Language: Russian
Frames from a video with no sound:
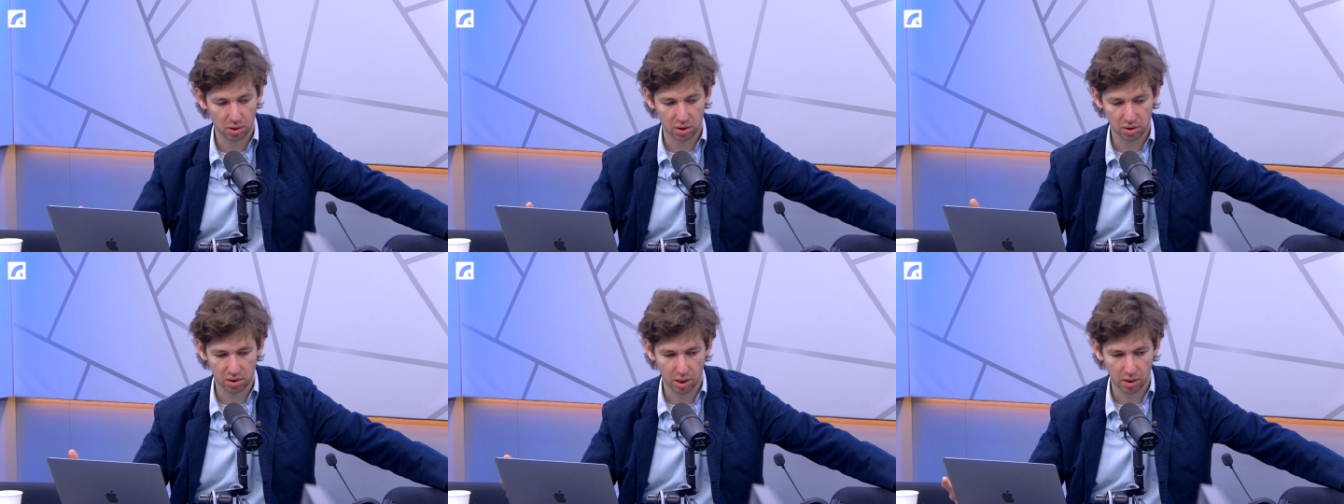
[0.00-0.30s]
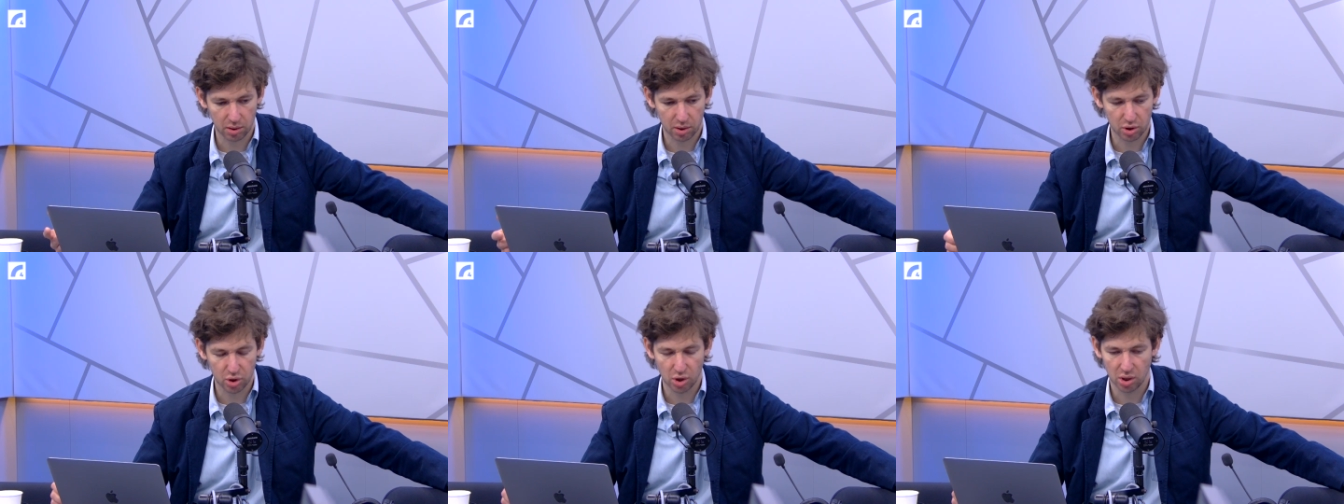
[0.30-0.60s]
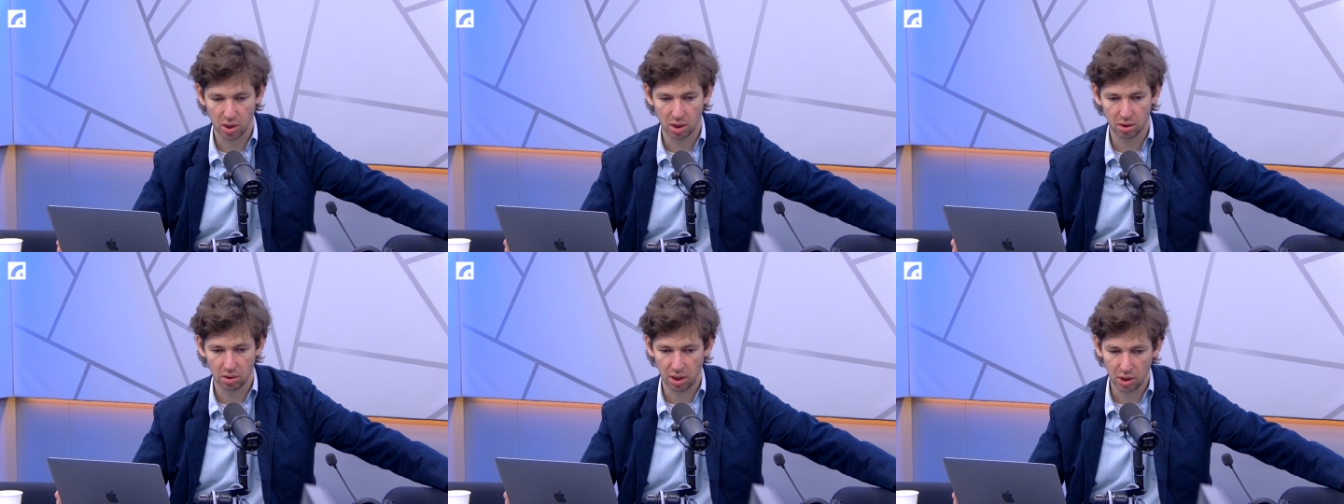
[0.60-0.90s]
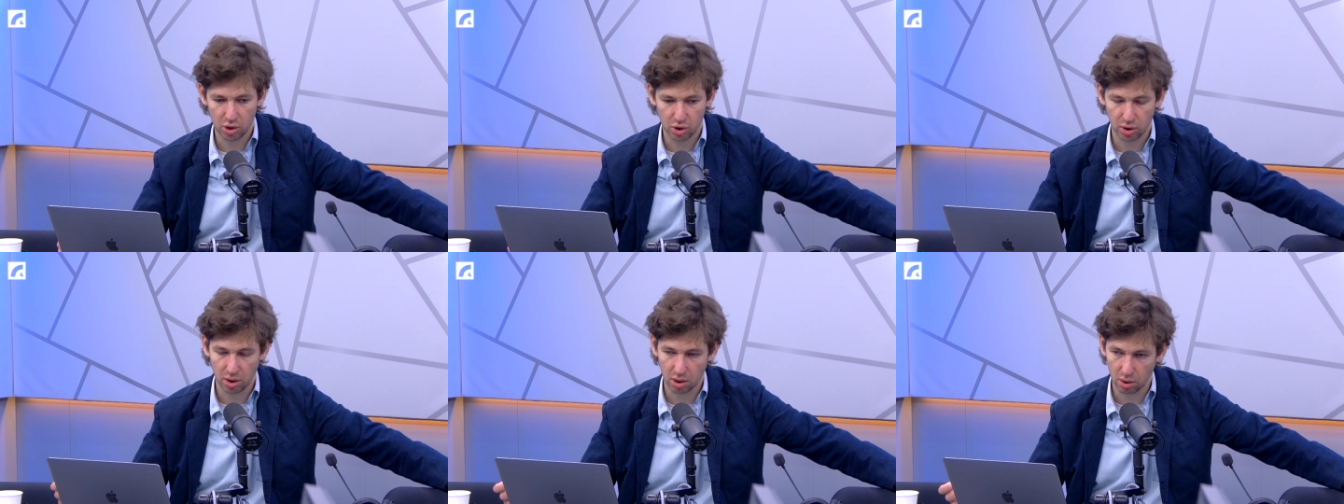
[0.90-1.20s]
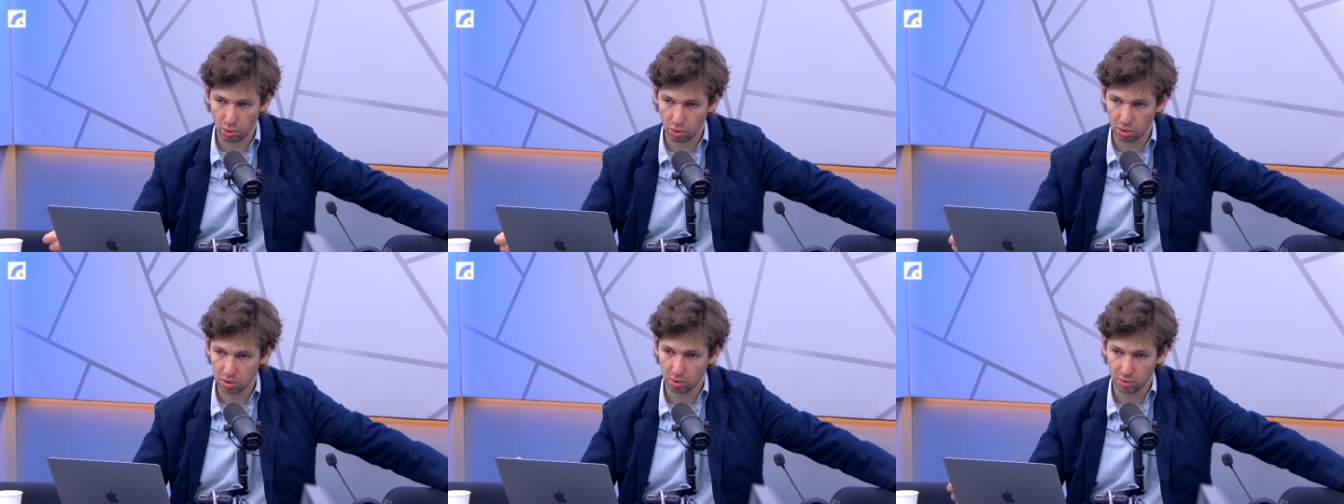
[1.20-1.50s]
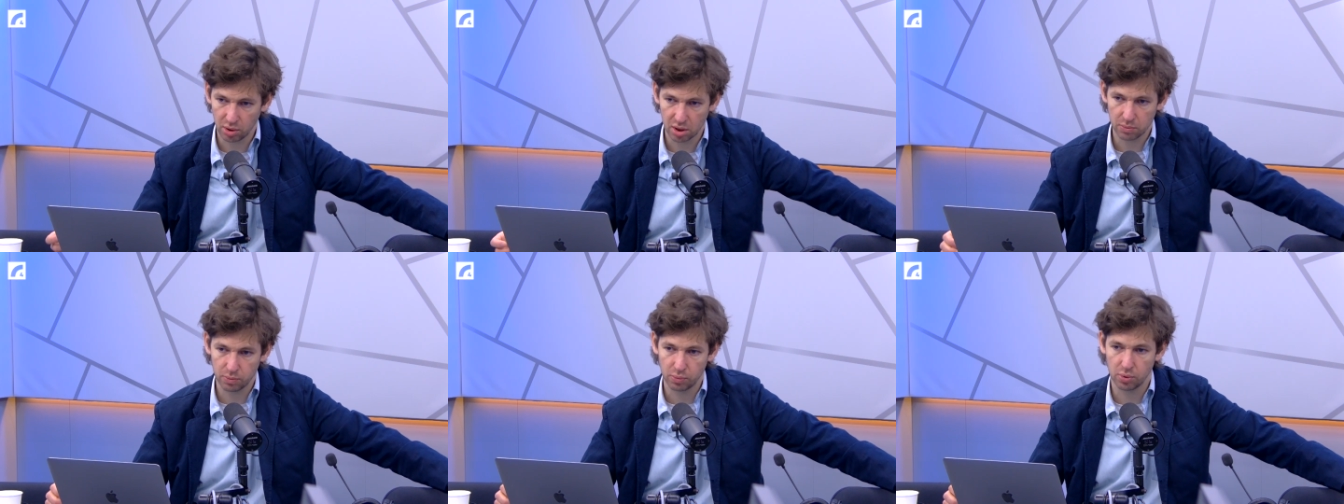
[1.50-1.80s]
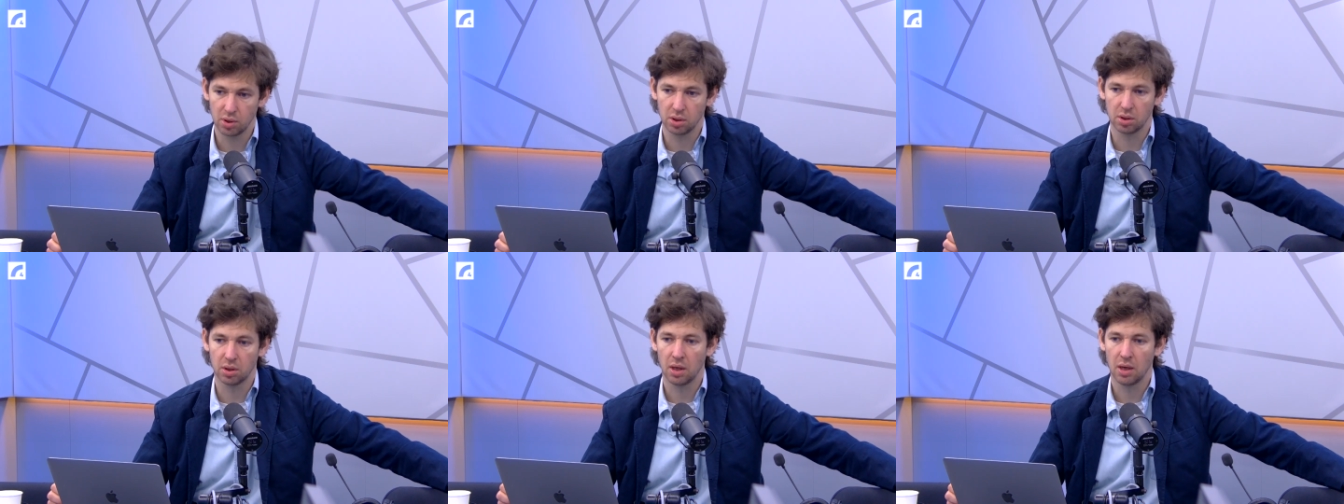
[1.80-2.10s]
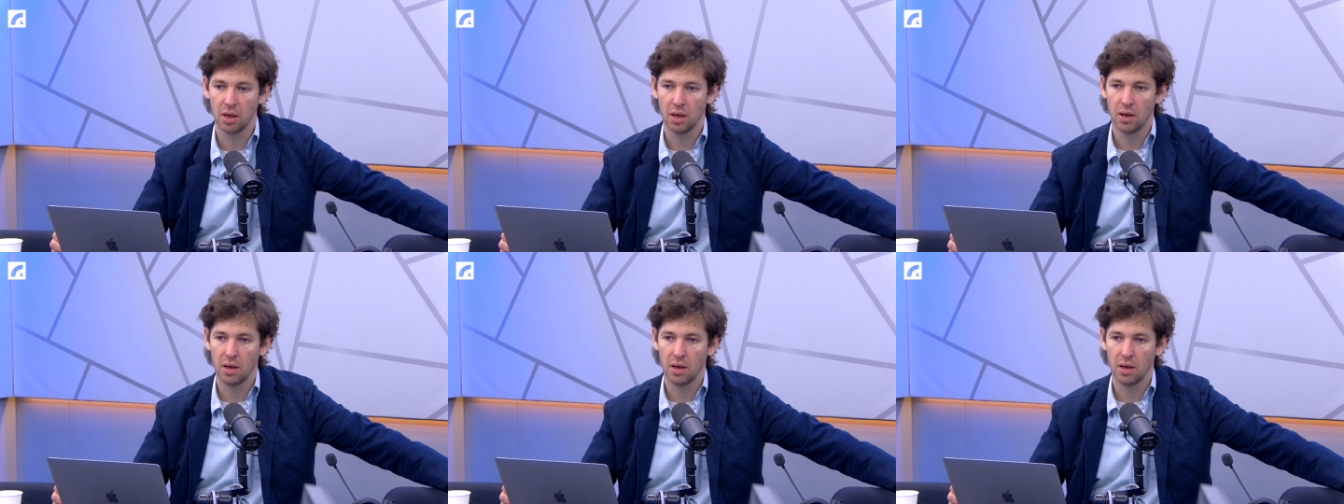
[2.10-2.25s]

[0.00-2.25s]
Не знаю, в течение 3-4 года у нас будет